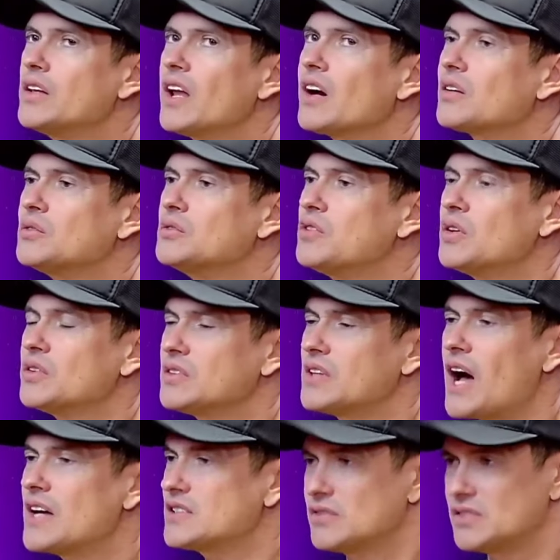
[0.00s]
lá com
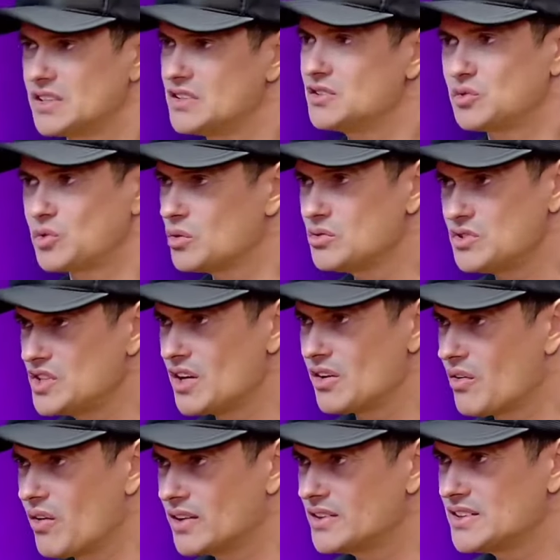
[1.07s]
vontade, que você diz que todo dia
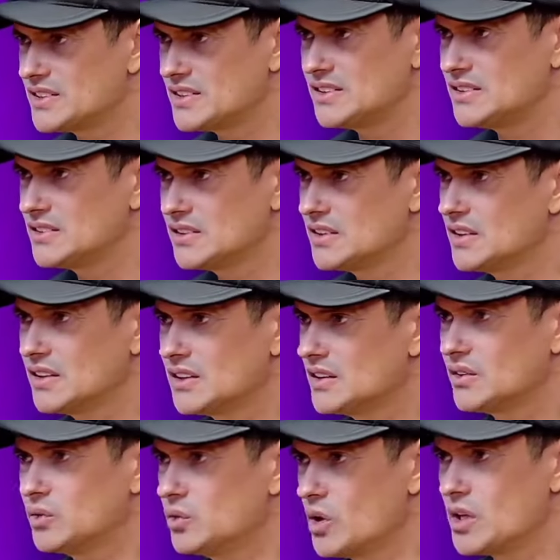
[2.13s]
acorda assim. Todo dia
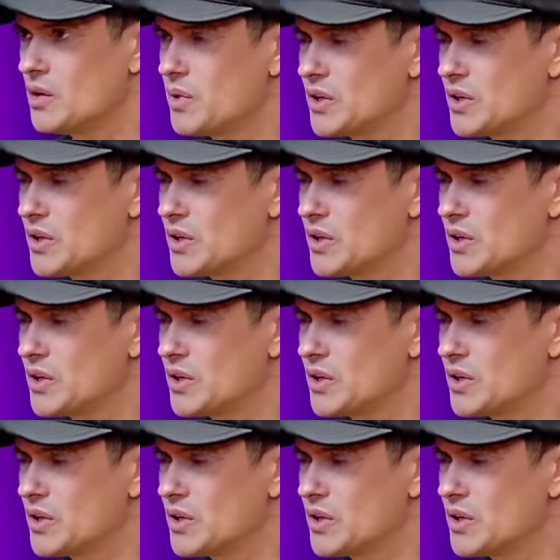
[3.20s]
doida para